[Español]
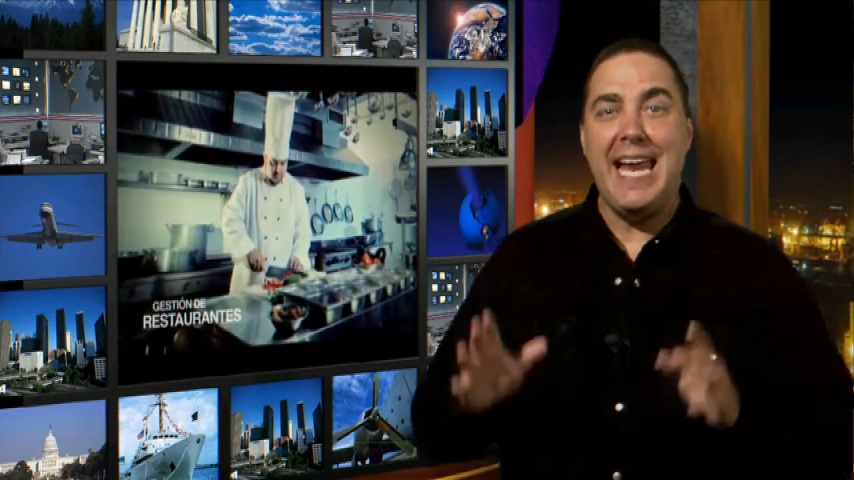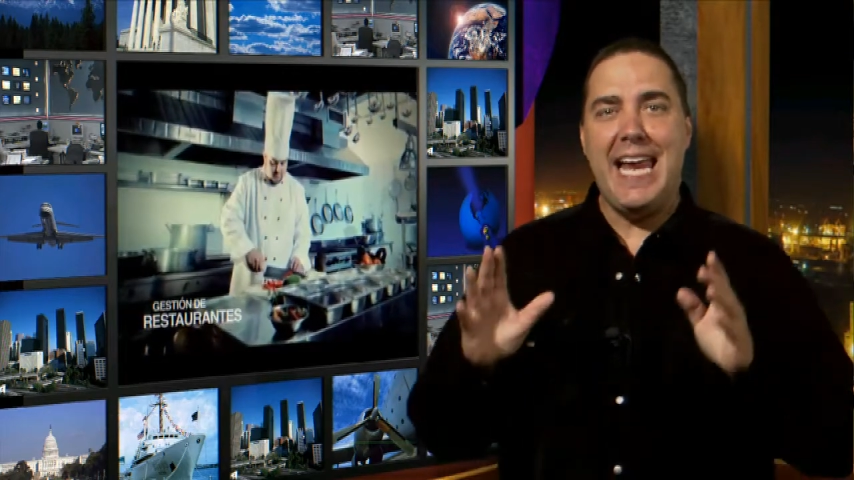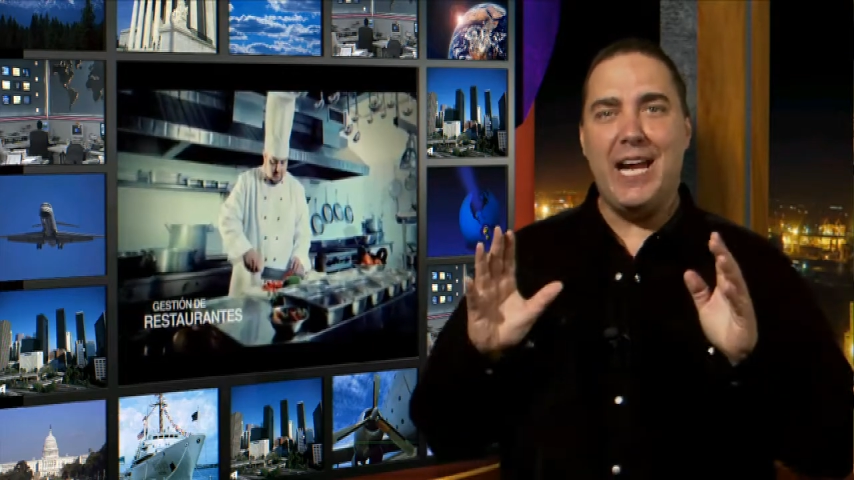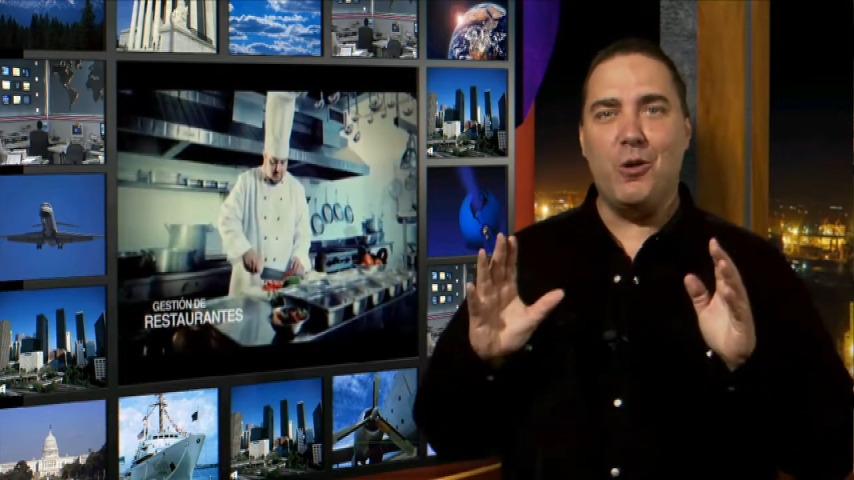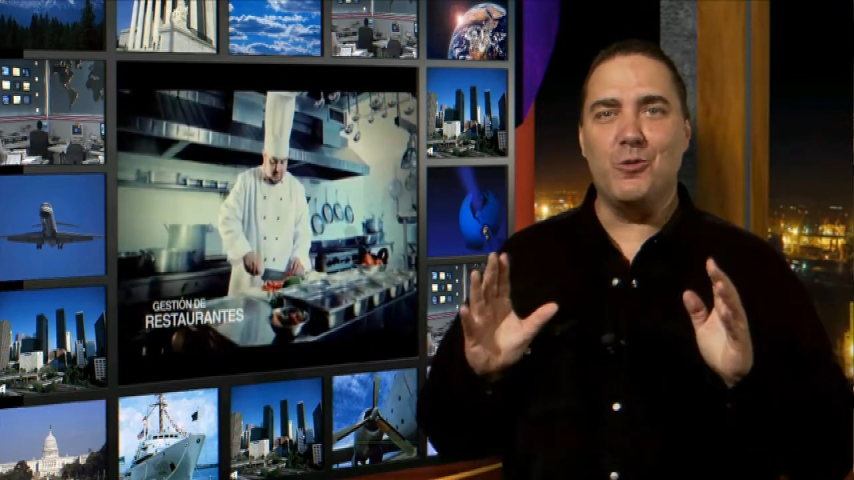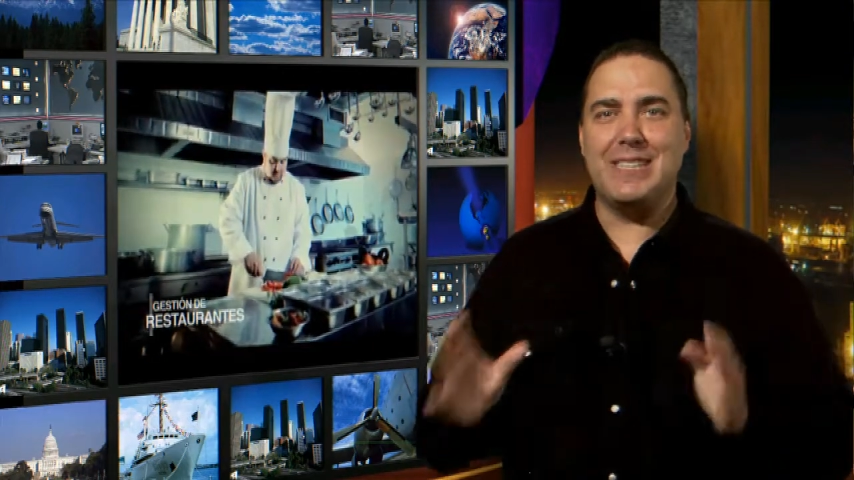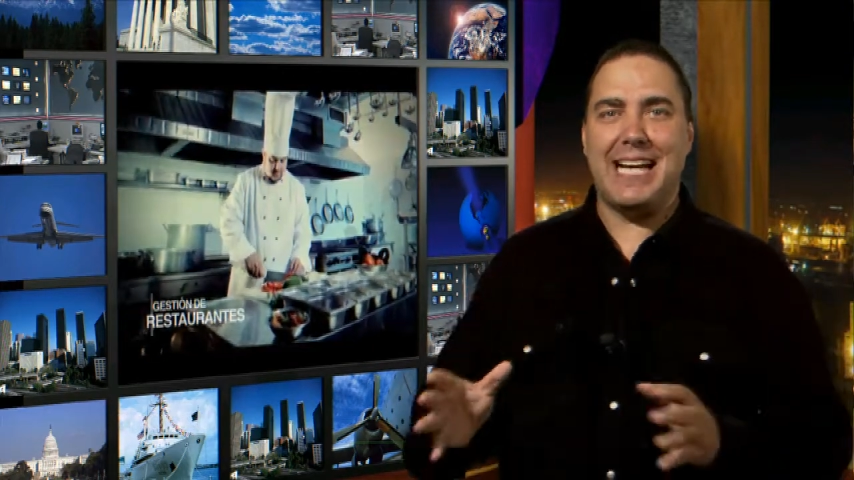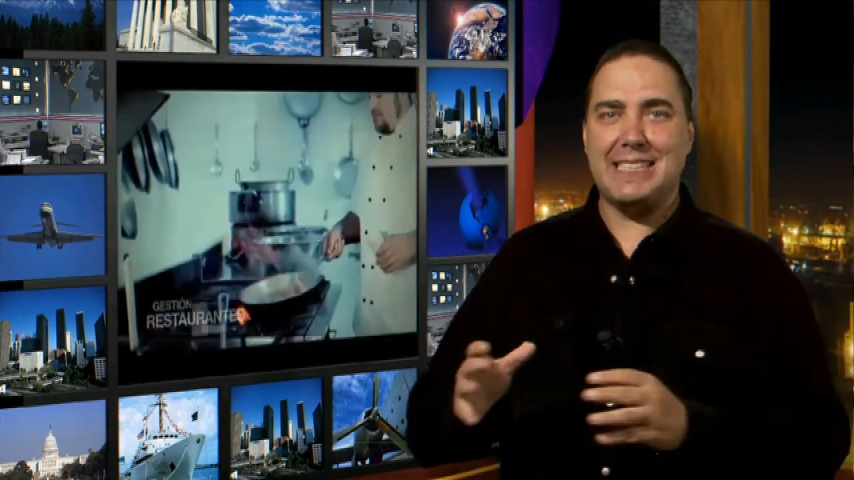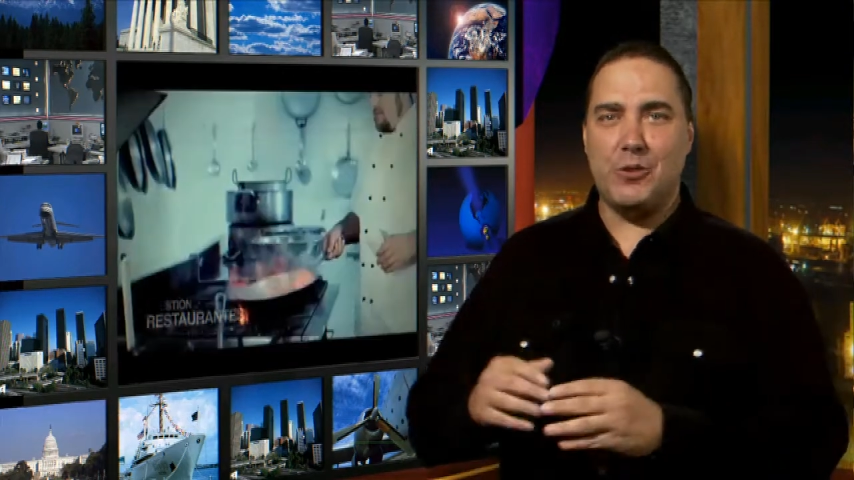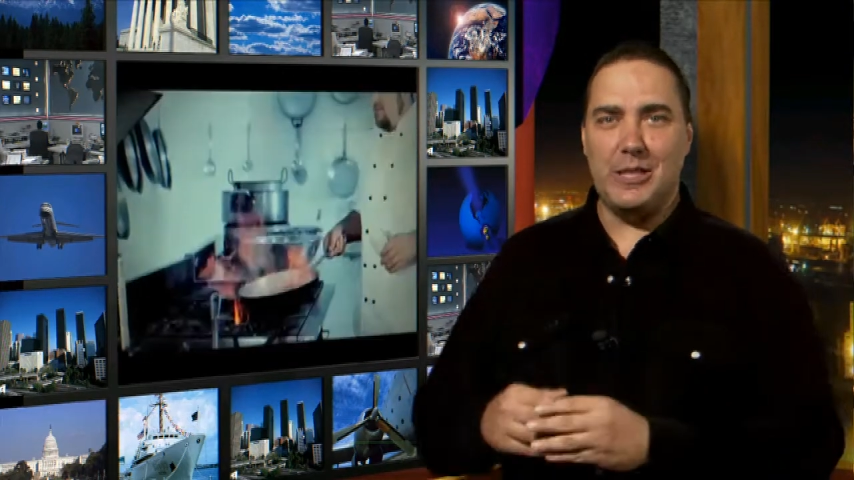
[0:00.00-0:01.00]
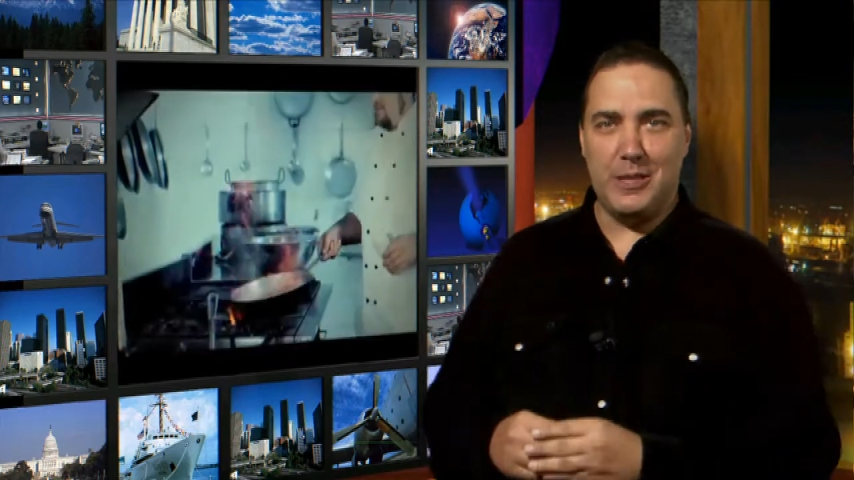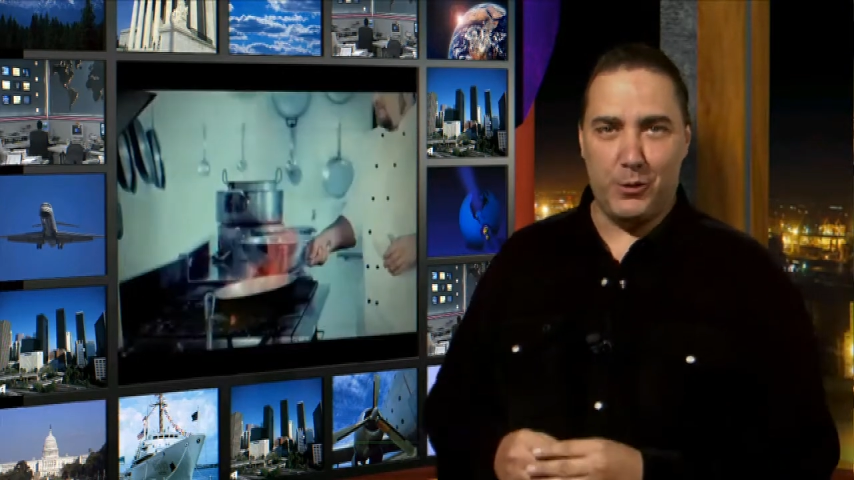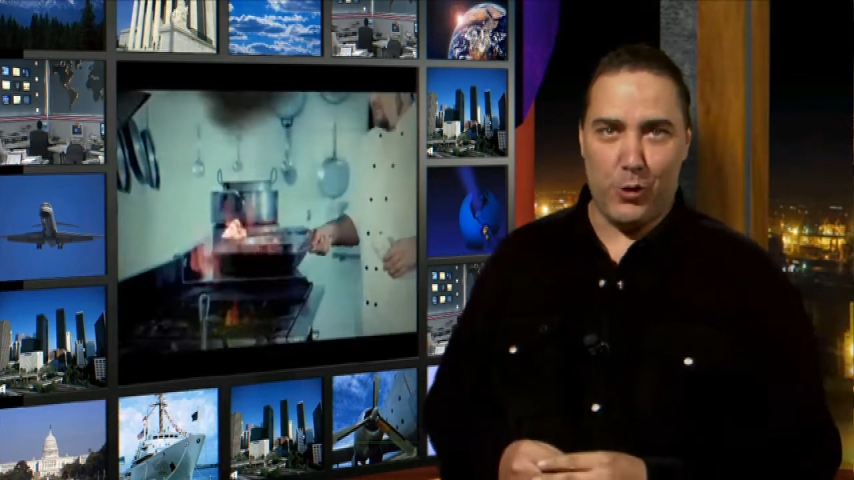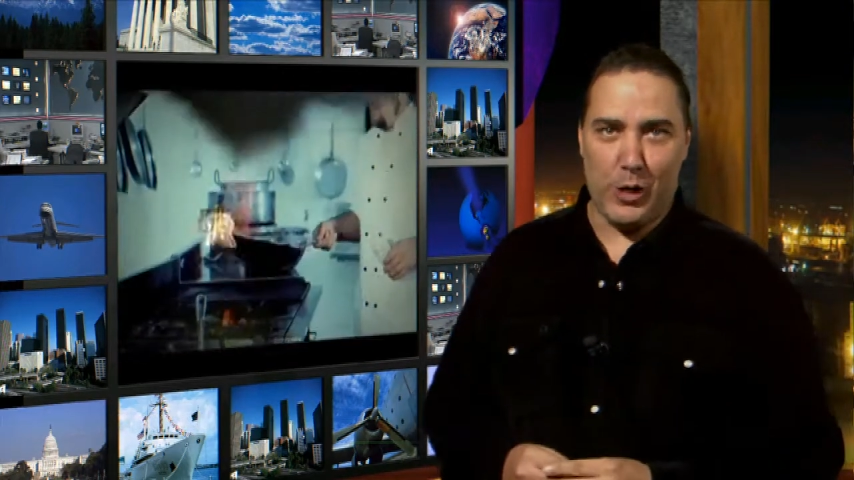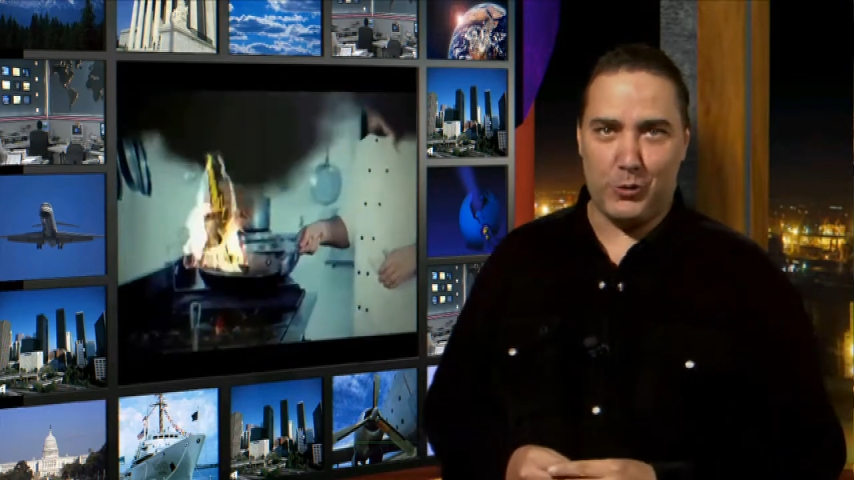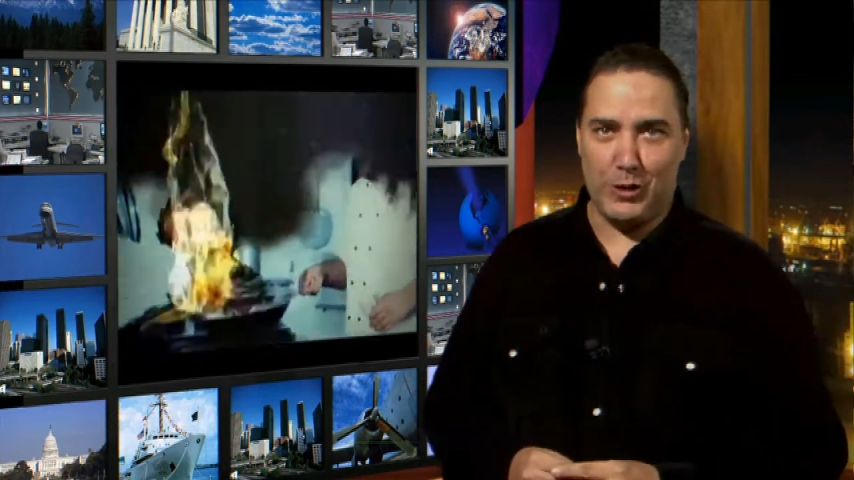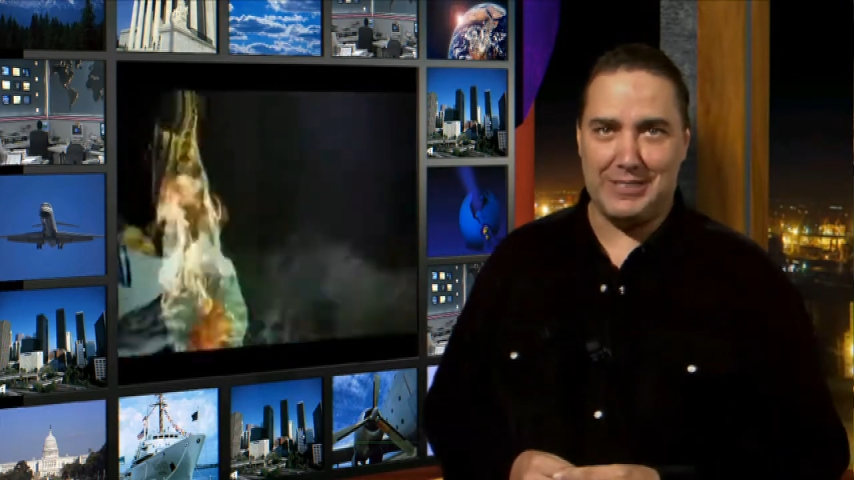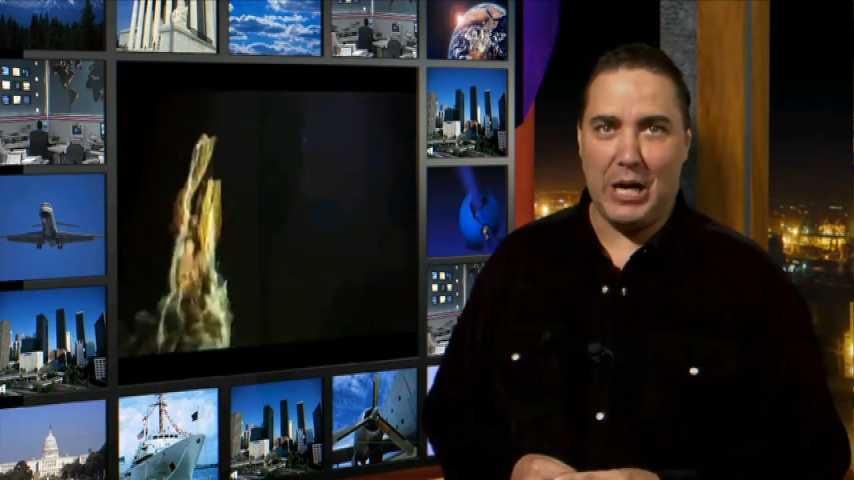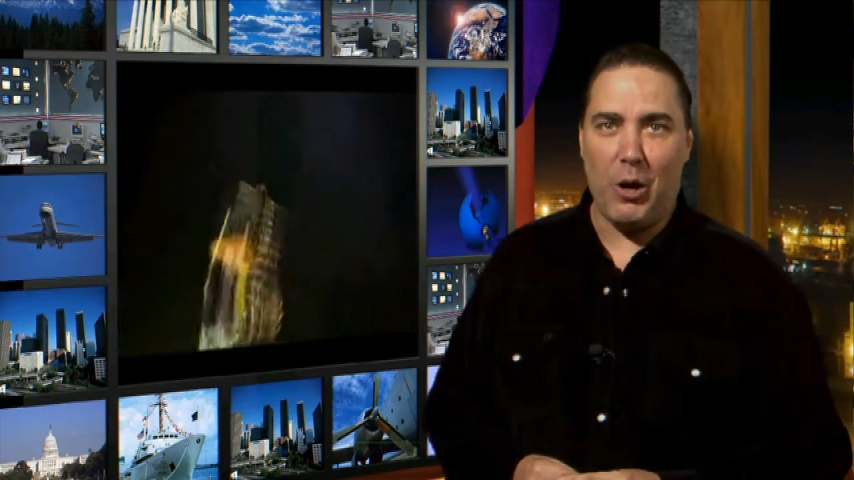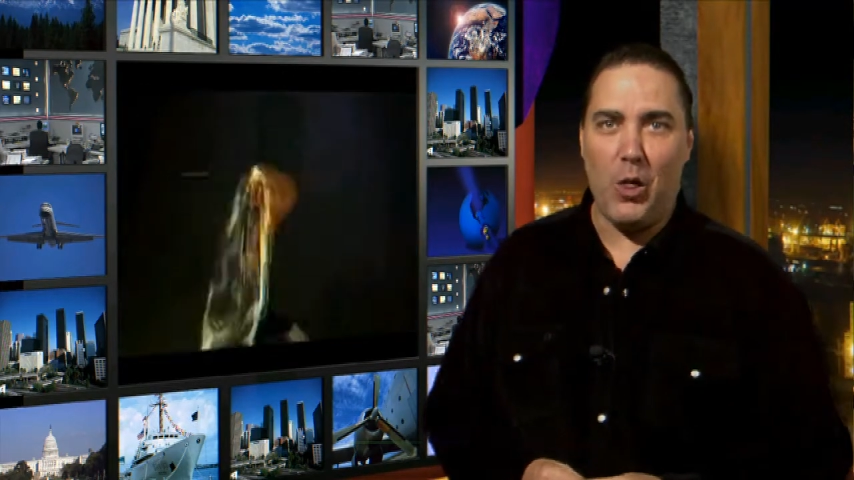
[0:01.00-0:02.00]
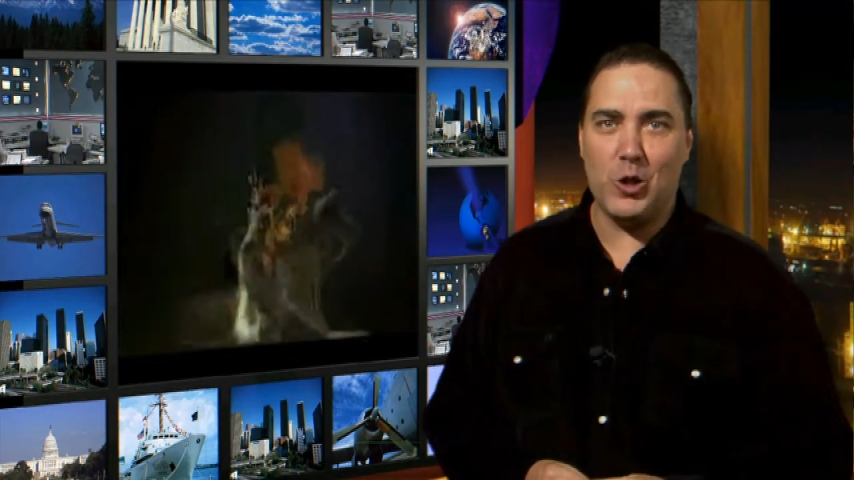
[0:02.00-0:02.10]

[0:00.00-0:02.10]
y contacta a un distribuidor autorizado